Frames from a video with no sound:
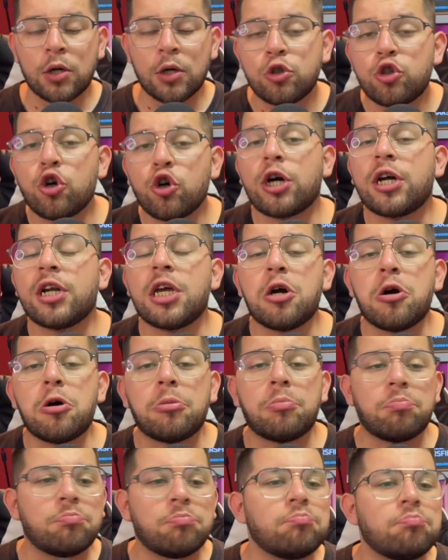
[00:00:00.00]
yo
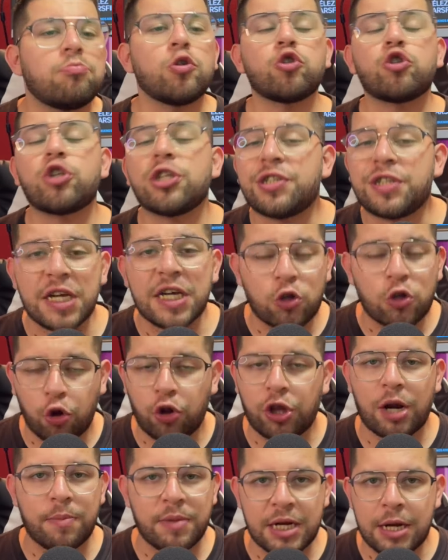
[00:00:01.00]
creo no sé si esto
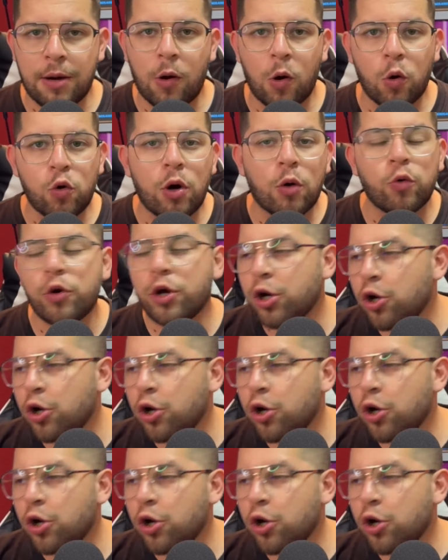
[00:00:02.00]
terminaba uno a uno.